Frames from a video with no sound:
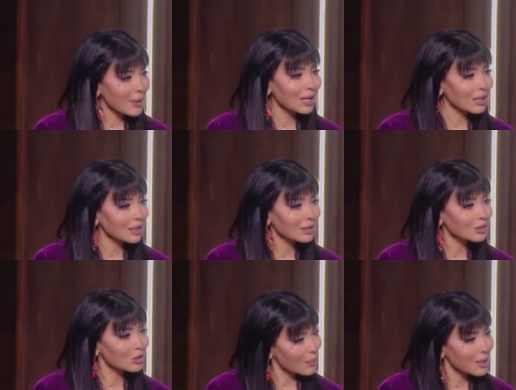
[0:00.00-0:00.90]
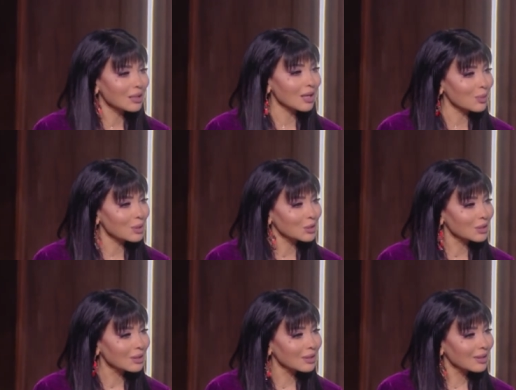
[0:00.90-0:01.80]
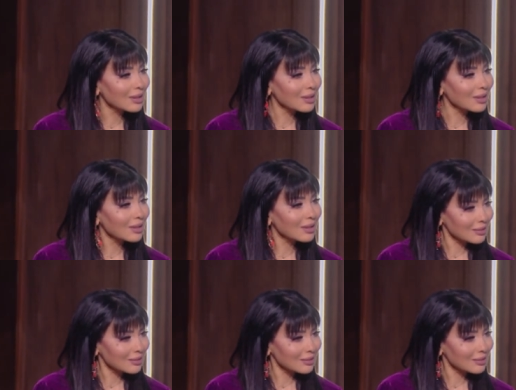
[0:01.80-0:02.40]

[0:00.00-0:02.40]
كده شبه الدراويش هي حته اه